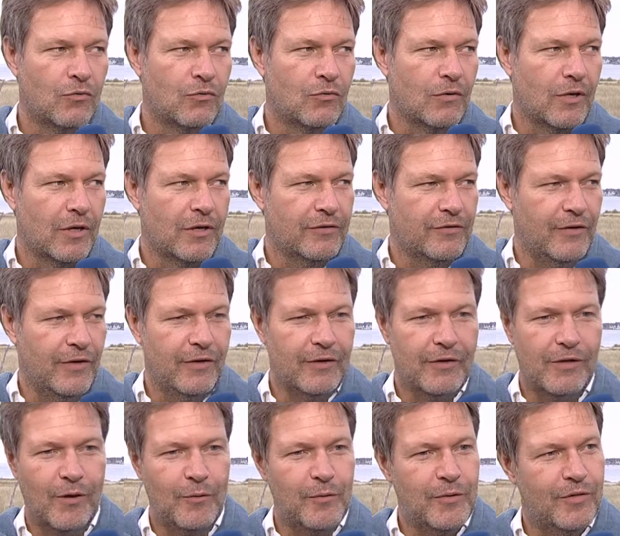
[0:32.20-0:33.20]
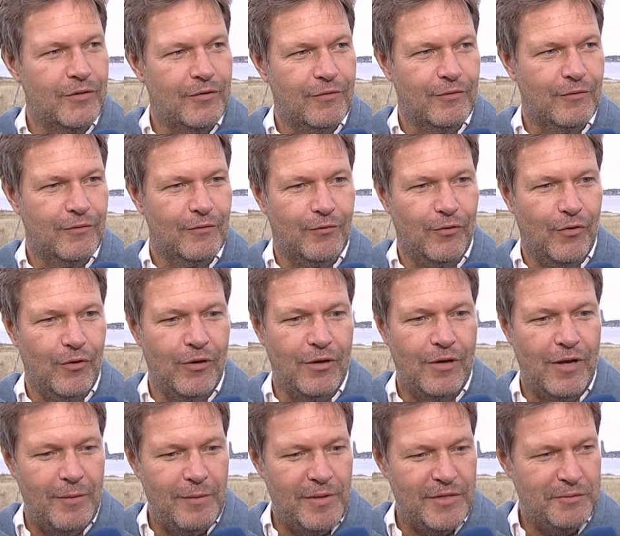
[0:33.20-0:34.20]
Das hängt, glaube ich,
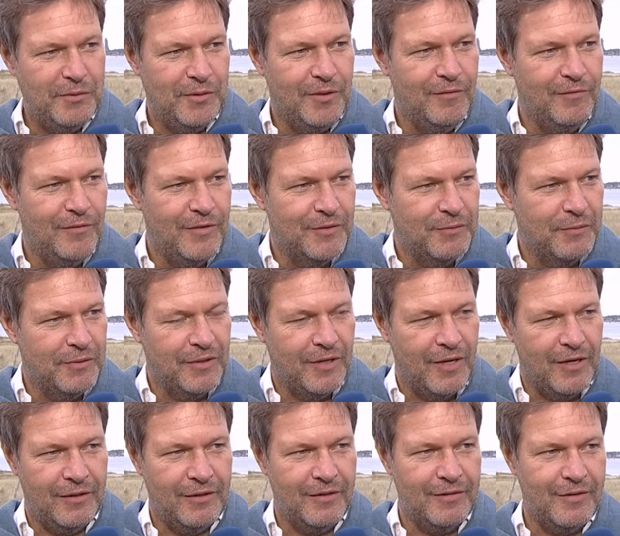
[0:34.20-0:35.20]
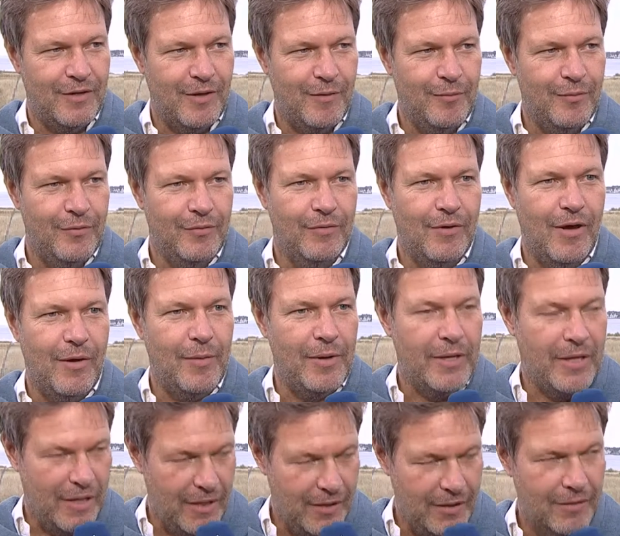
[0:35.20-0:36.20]
von der Perspektive des Betrachters ab. Aber
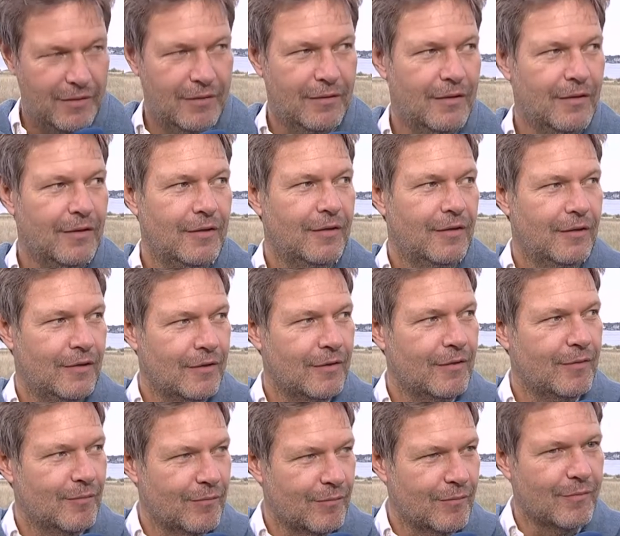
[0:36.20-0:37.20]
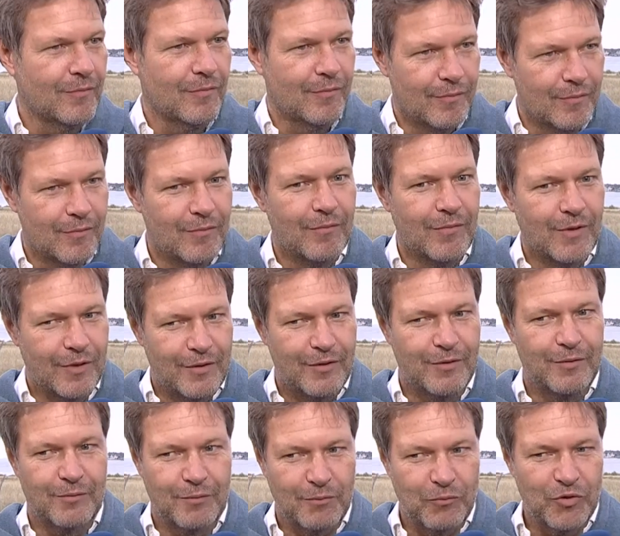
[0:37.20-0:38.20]
ja,
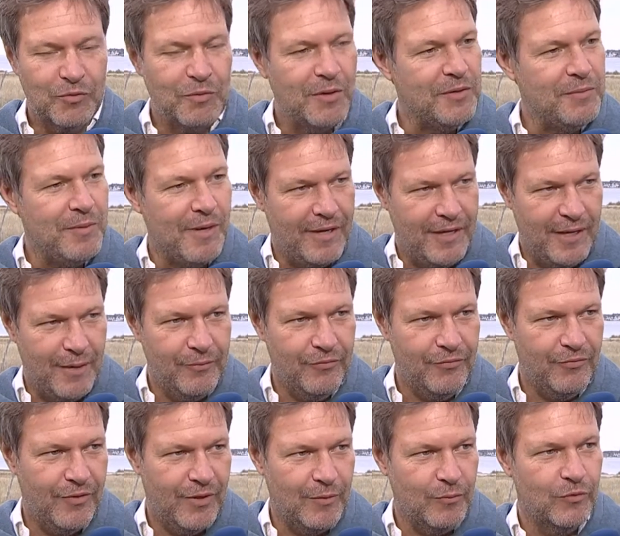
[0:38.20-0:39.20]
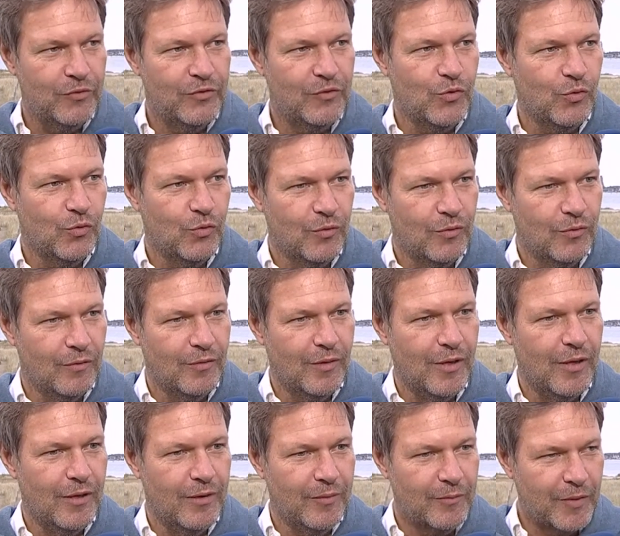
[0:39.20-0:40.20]
ich muss manchmal kämpfen,
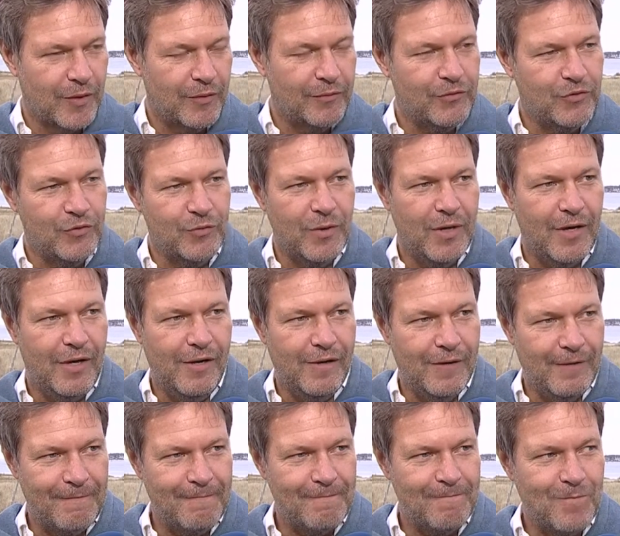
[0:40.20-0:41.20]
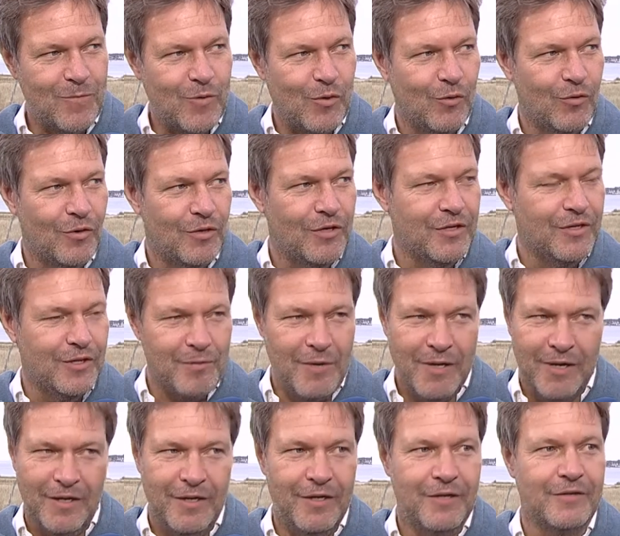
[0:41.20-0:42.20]
Emotionen im Griff zu behalten und nicht
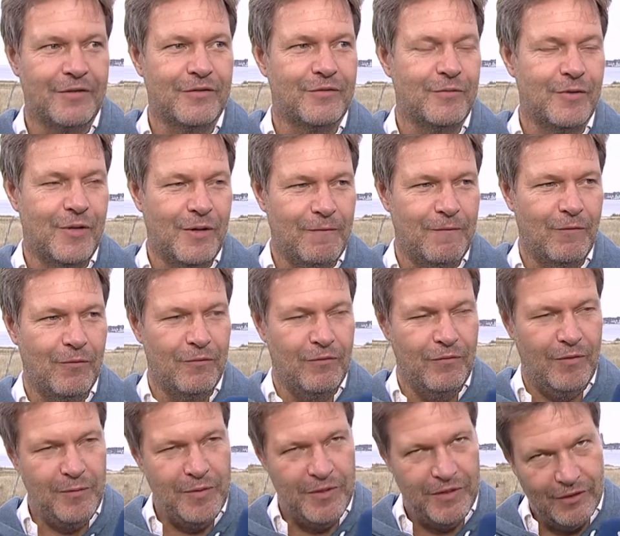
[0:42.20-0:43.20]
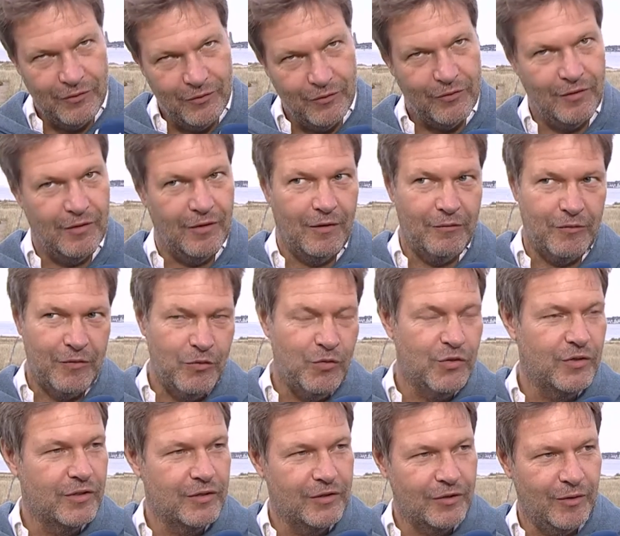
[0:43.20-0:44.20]
immer gelingt es mir. Und wem ich dann sozusagen auf die
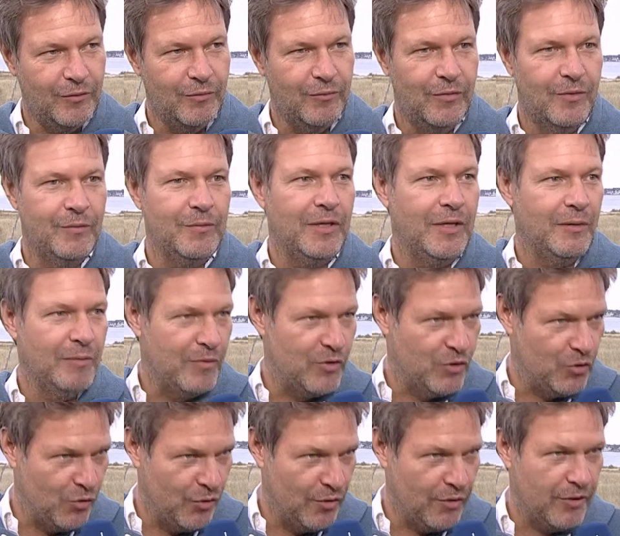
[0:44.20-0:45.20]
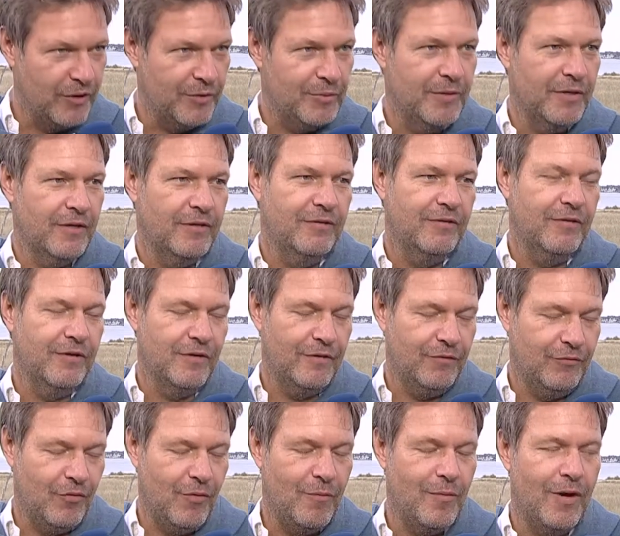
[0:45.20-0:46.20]
Füße getreten bin, bei dem entschuldige ich mich jetzt
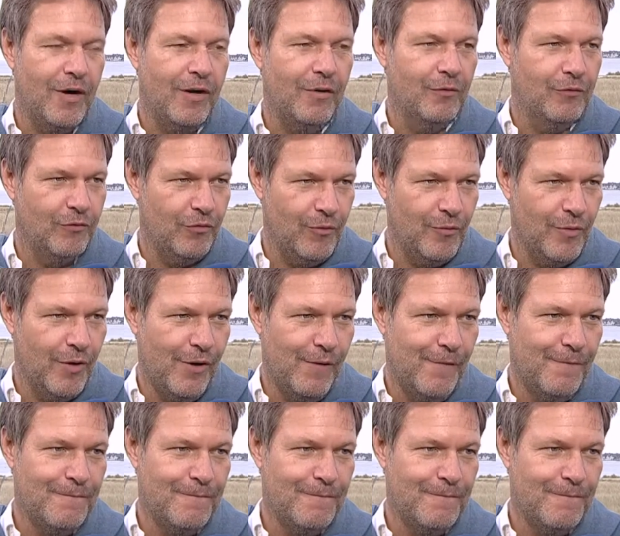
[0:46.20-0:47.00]
hier formal und formell.